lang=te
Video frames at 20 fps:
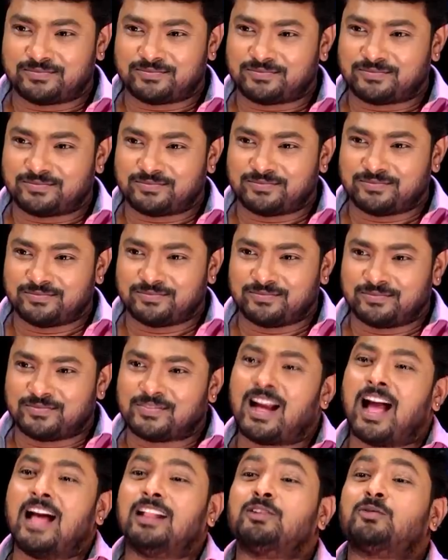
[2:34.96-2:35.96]
సో అంత
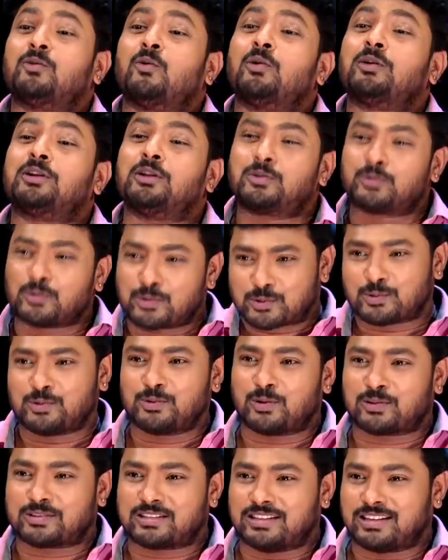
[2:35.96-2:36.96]
అది కొట్టి
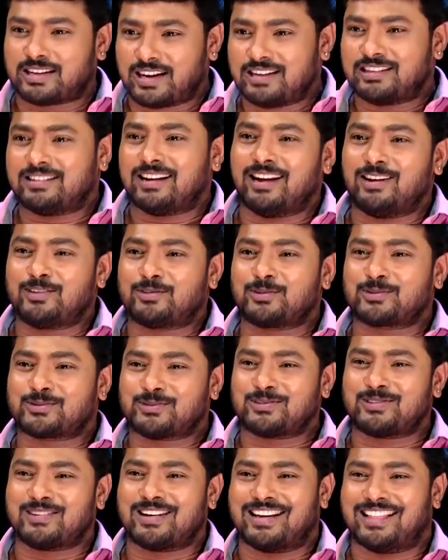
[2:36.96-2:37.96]
చూసుకుంటూ వస్తుంది కానీ డైలీ
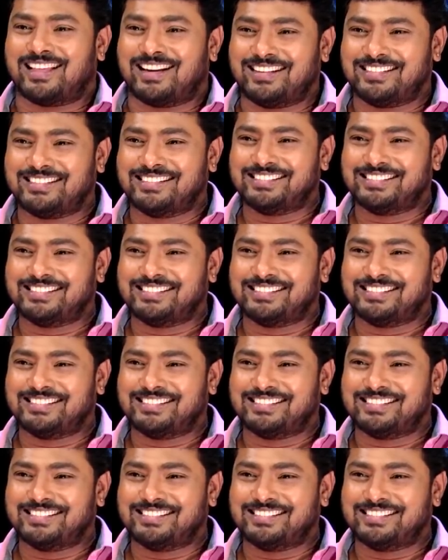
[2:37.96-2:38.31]
చూసుకుంటున్నాం కదా